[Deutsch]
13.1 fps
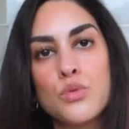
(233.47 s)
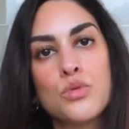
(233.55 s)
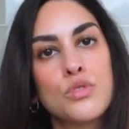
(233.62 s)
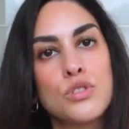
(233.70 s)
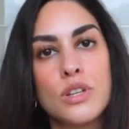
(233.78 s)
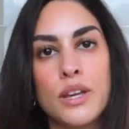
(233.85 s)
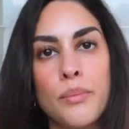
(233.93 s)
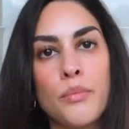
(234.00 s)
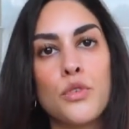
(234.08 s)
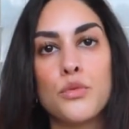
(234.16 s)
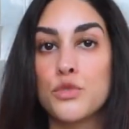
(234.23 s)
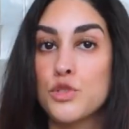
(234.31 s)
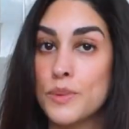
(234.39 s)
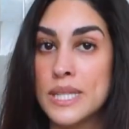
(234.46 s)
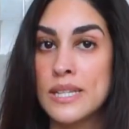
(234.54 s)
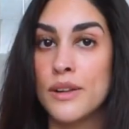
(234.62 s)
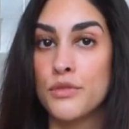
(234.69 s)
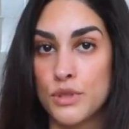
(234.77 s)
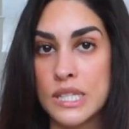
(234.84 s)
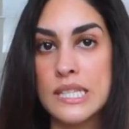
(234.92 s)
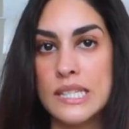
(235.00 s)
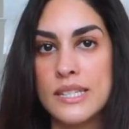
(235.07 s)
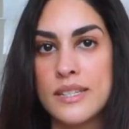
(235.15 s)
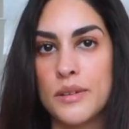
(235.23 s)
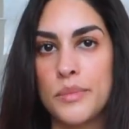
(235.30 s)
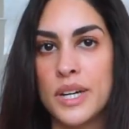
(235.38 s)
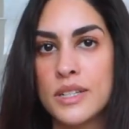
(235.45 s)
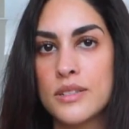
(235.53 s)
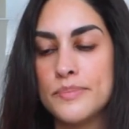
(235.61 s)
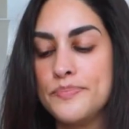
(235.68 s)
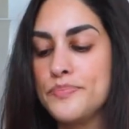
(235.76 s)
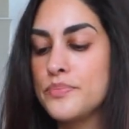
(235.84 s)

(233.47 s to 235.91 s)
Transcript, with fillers: Und eben speziell fürs Gesicht gemacht.